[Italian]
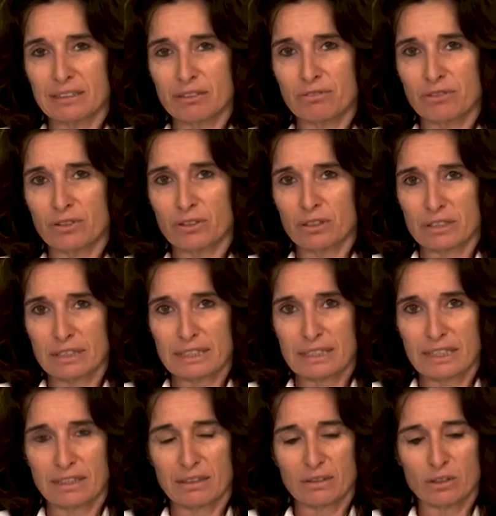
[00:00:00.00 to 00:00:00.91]
di
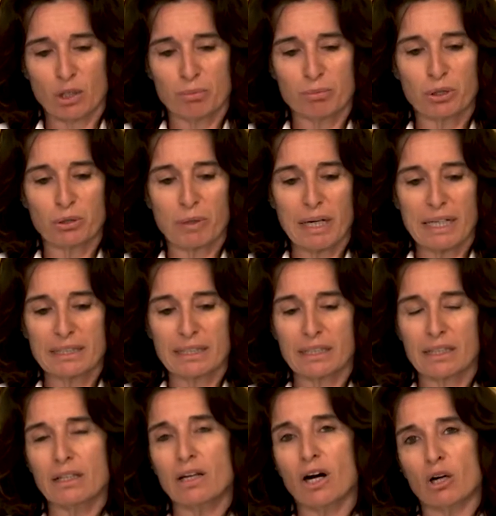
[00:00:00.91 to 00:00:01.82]
forza. Dopo
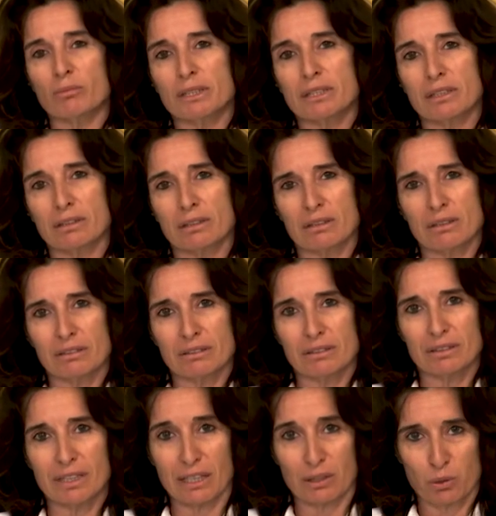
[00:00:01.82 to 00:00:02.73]
qualche chilometro
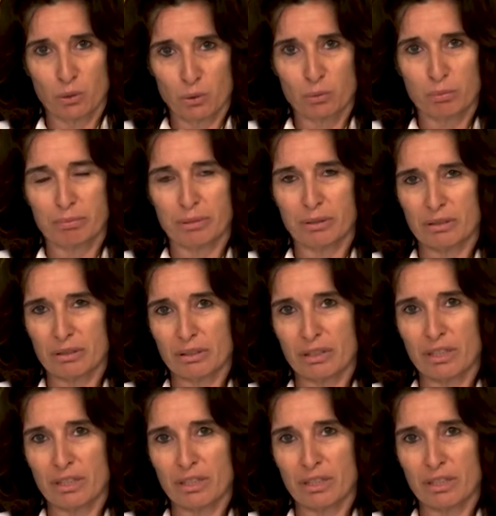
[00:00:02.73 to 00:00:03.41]
dal gruppo